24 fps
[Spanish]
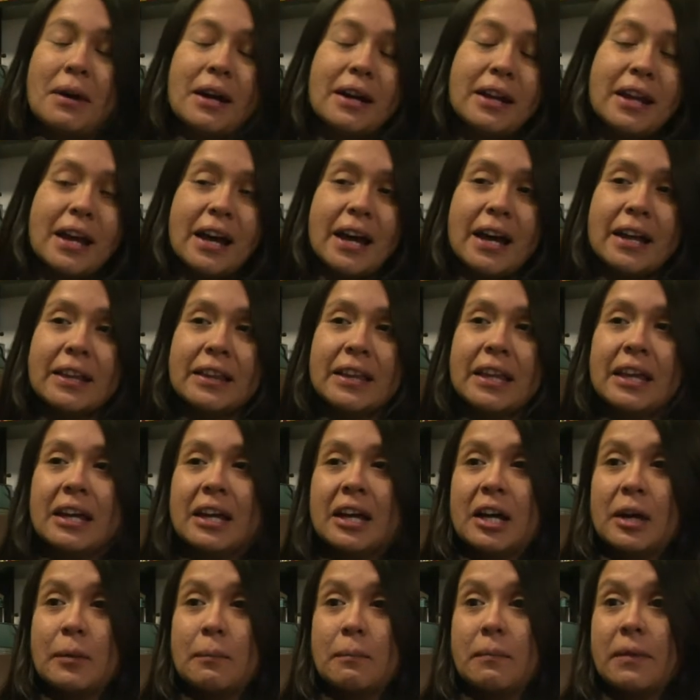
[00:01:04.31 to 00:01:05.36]
más
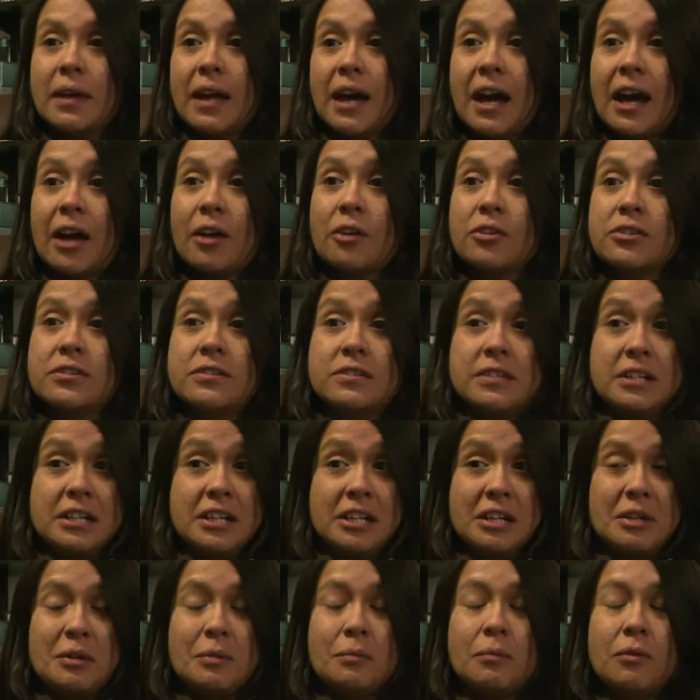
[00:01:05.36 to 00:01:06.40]
grandes, cambiados, si
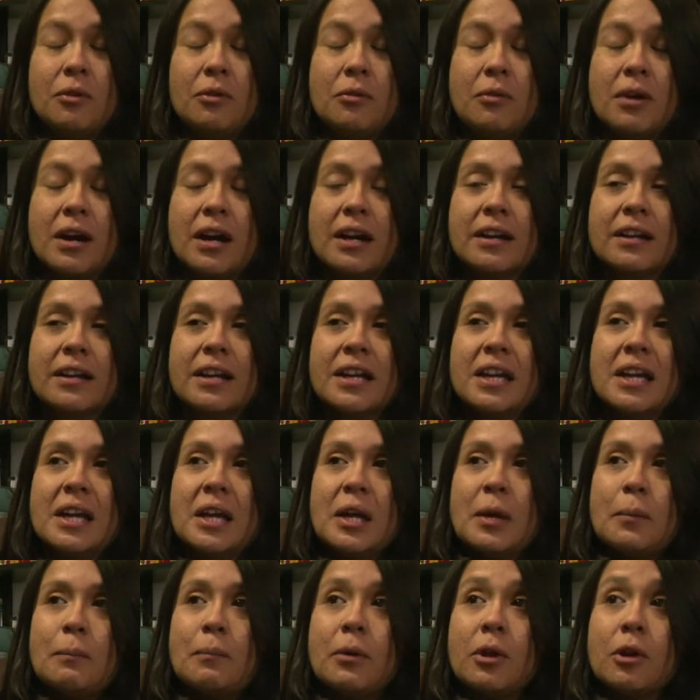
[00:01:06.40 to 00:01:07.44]
estarán en el mismo lugar,
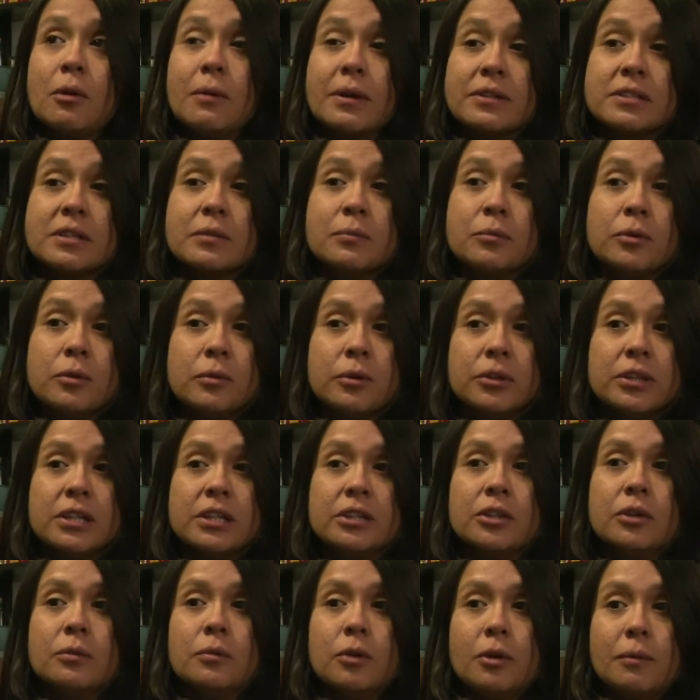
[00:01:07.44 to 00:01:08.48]
pero va a ser muy
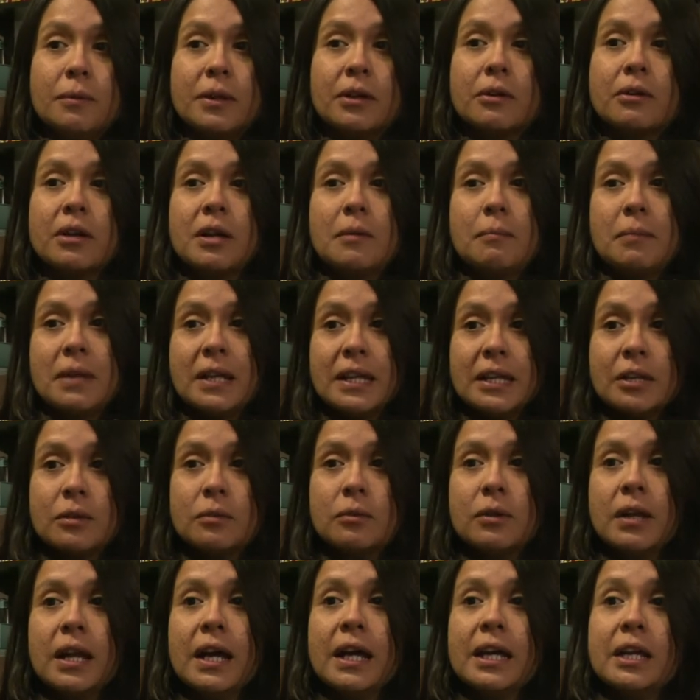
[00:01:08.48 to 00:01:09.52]
bonito volver con la
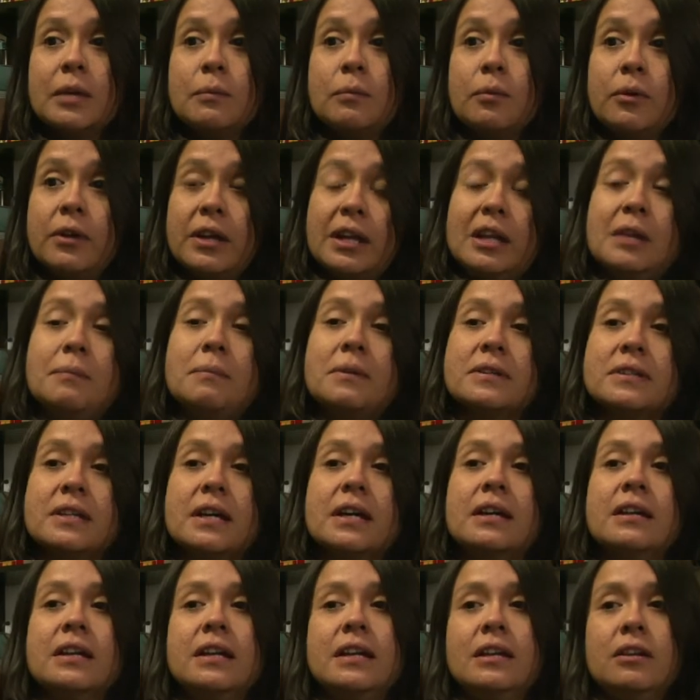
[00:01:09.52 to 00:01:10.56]
película y poderla
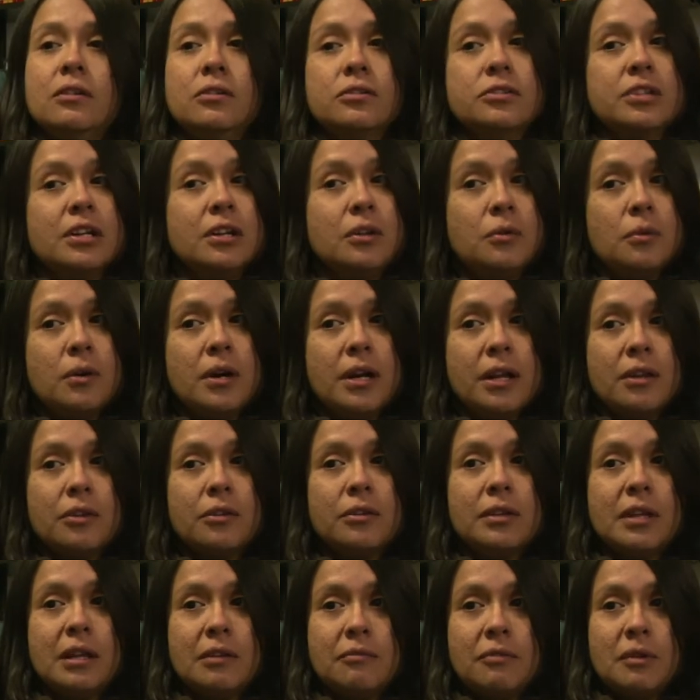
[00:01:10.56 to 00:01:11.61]
pasar en los tres lugares
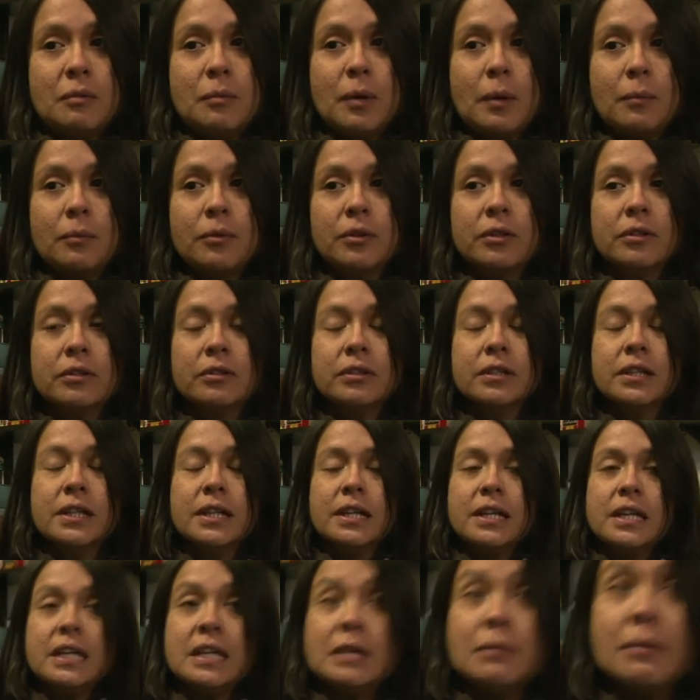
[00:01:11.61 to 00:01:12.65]
donde la filmamos, ¿no?
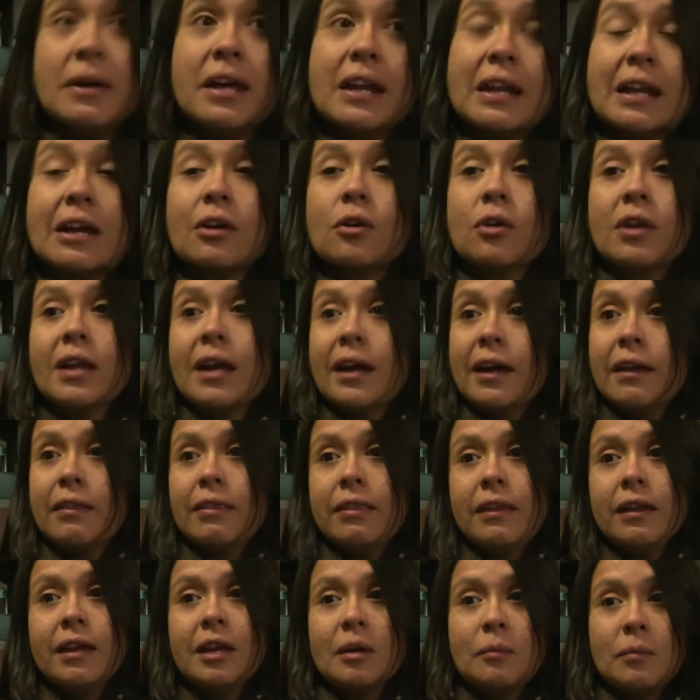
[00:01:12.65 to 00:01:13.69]
Y verla con la
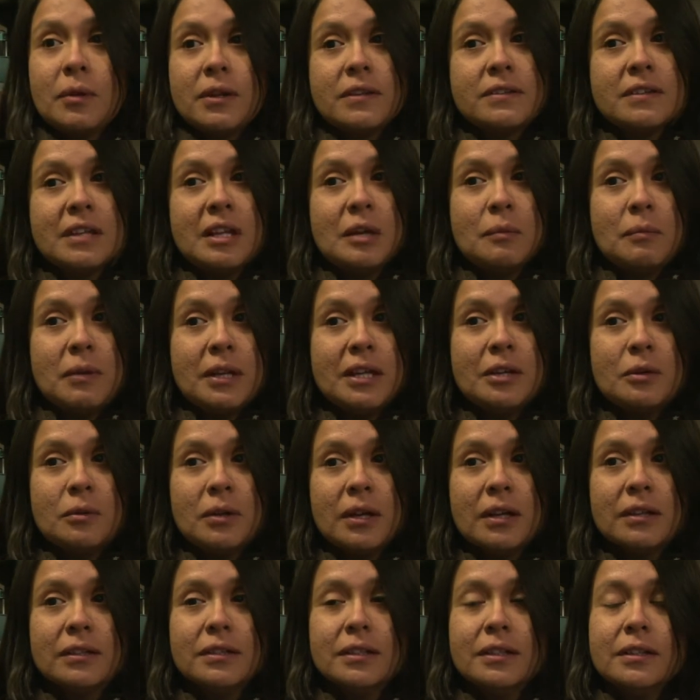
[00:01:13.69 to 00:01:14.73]
gente que aparece en la
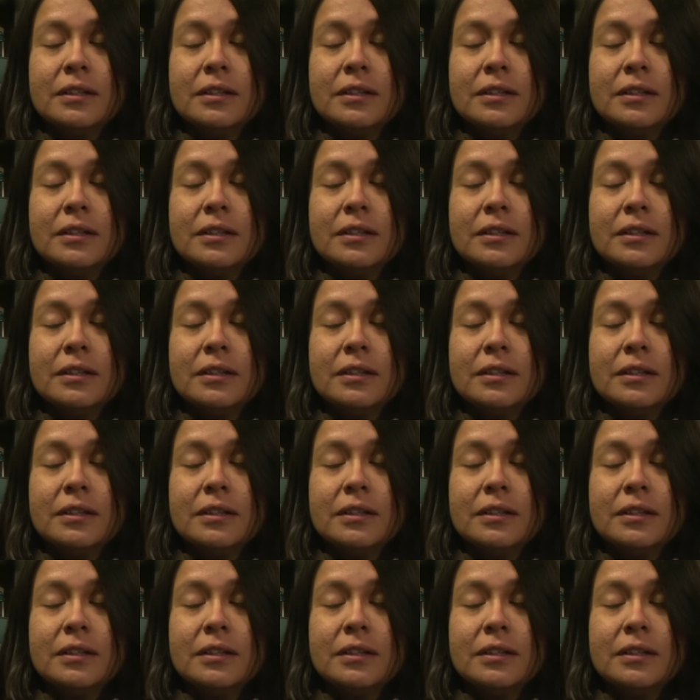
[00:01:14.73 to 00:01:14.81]
película.